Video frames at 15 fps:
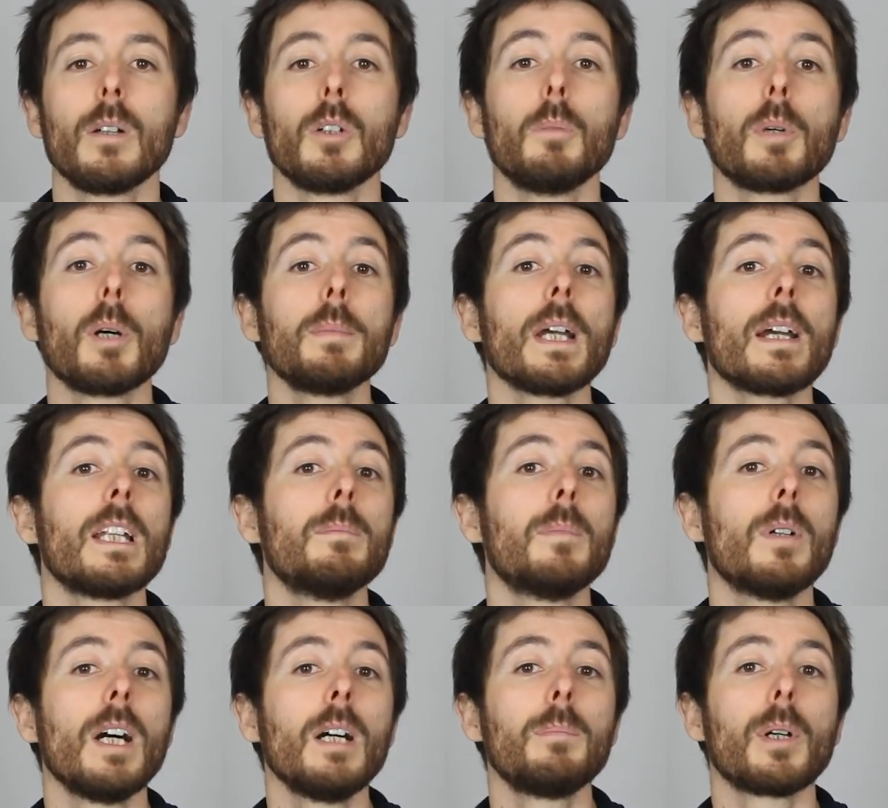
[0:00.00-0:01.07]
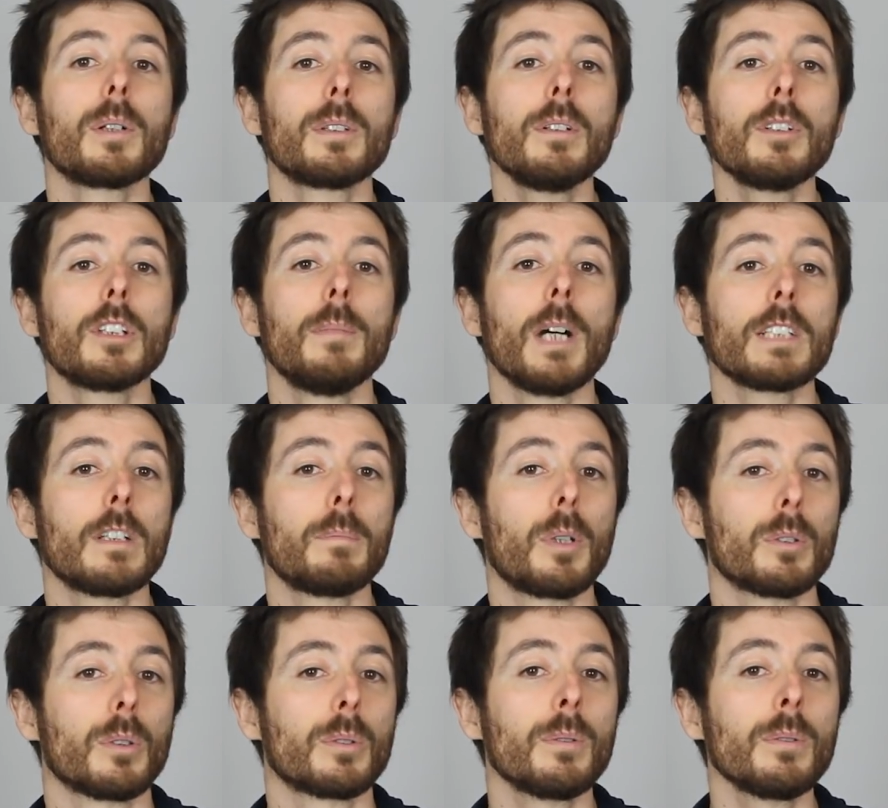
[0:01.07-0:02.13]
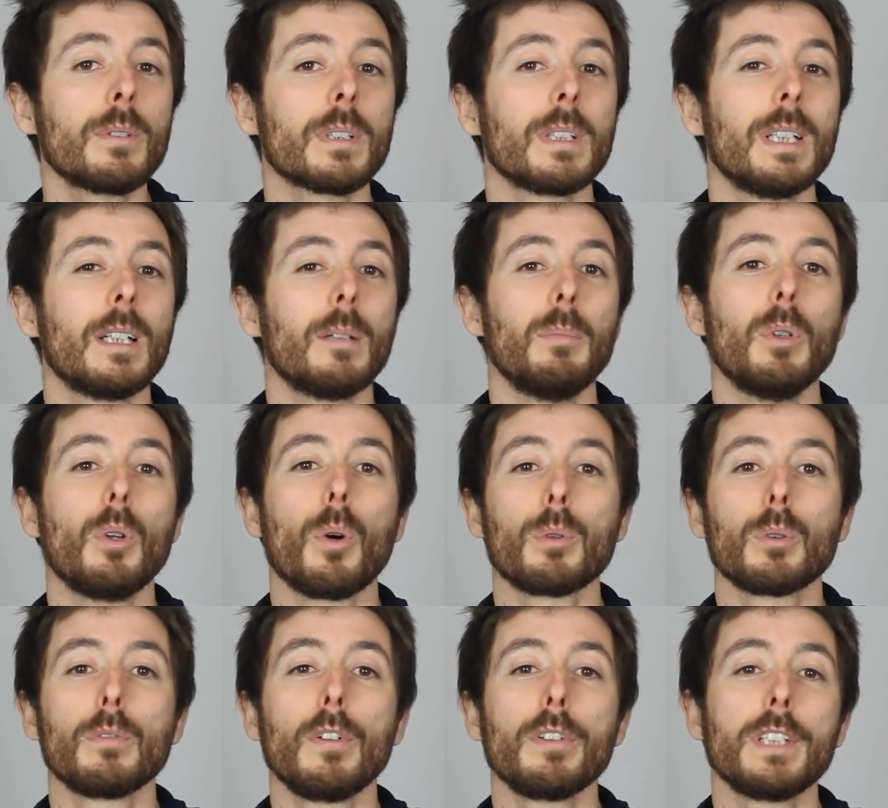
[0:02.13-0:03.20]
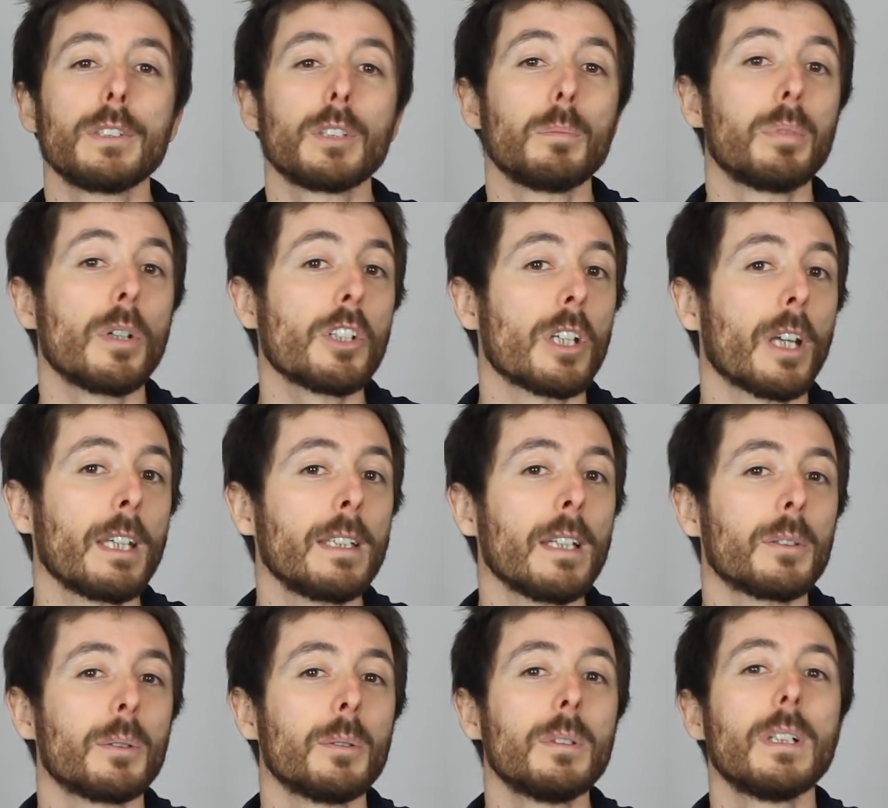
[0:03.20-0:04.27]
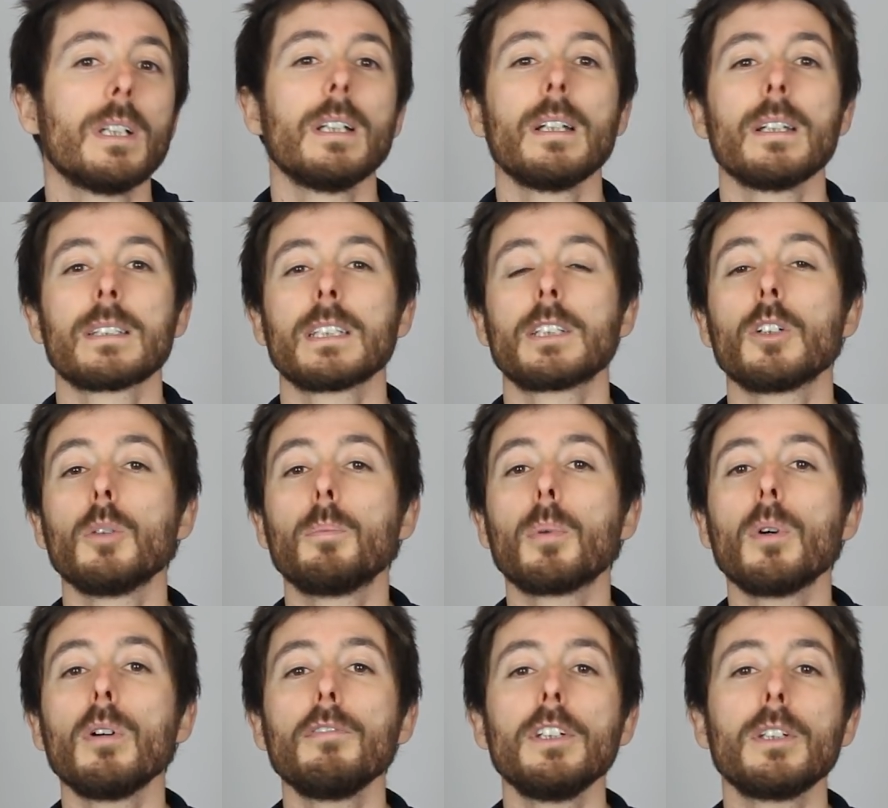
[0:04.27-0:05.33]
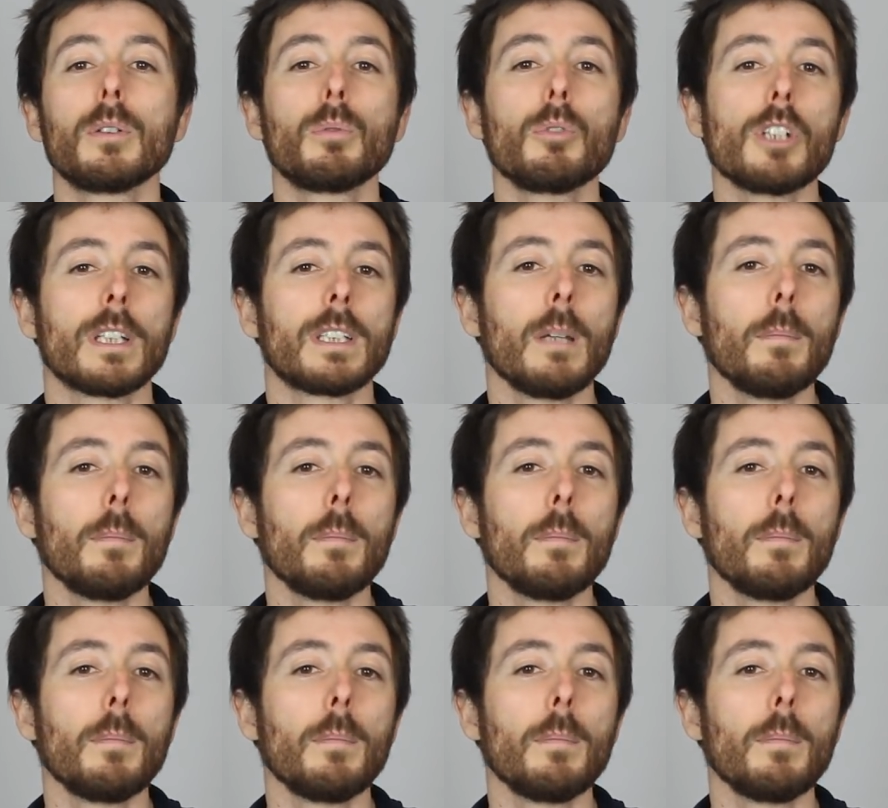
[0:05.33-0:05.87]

Le premier élément important que Marx va prendre en compte, mais on retrouve aussi ce point chez Ricardo, c'est que le profit que touche les